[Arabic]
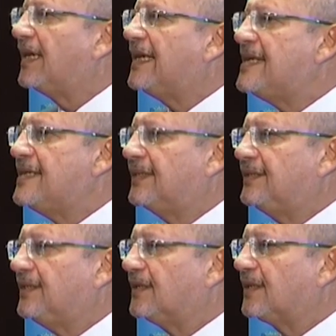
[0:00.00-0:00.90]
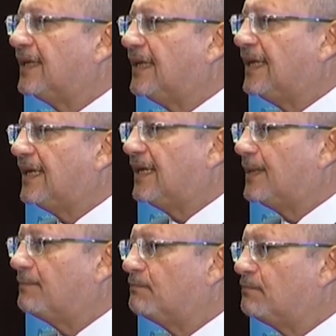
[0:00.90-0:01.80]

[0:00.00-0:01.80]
هي دي آه،